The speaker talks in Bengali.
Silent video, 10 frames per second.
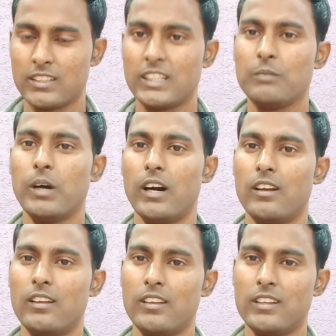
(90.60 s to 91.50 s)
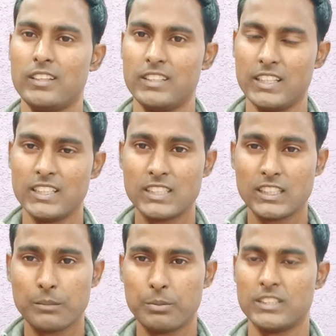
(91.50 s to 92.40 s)
কিংবা এর কি
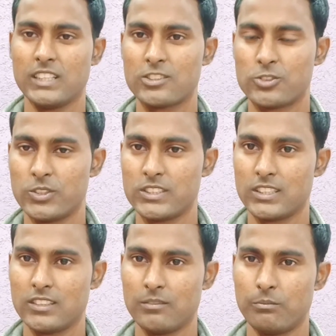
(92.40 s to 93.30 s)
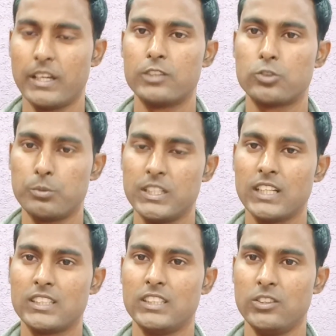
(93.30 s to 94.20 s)
কি ফিচার্স রয়েছে বা এর সুবিধা
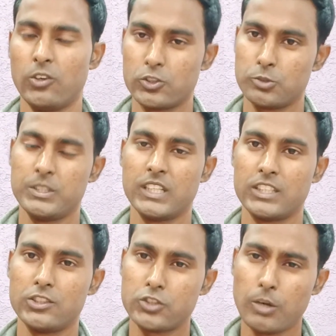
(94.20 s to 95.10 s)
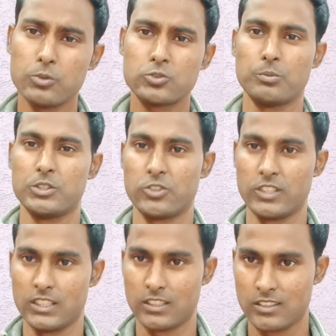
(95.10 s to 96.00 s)
কি অসুবিধা কি সমস্ত
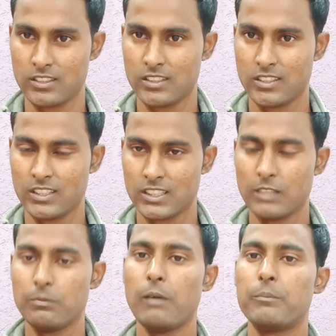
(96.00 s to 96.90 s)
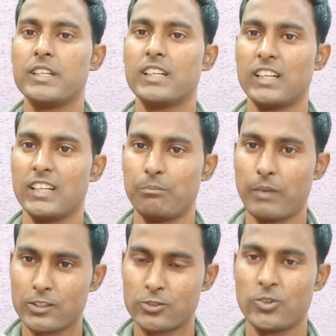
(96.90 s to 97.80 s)
বিষয় নিয়ে কিংবা আপনি এখানে
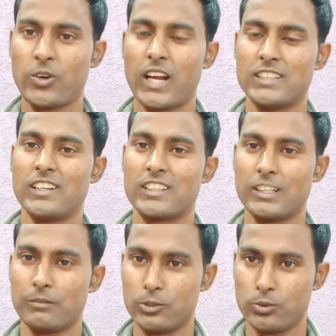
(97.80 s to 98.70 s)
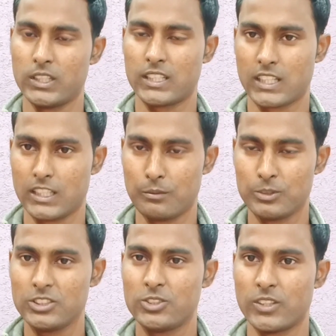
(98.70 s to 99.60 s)
পাঁচশো হাজার কিংবা দু হাজার টাকা
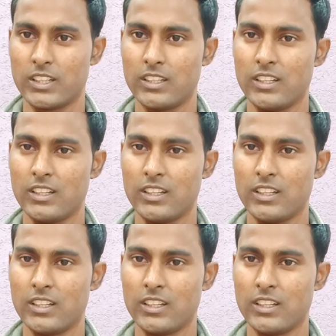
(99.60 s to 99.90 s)
ডিপোজিট করে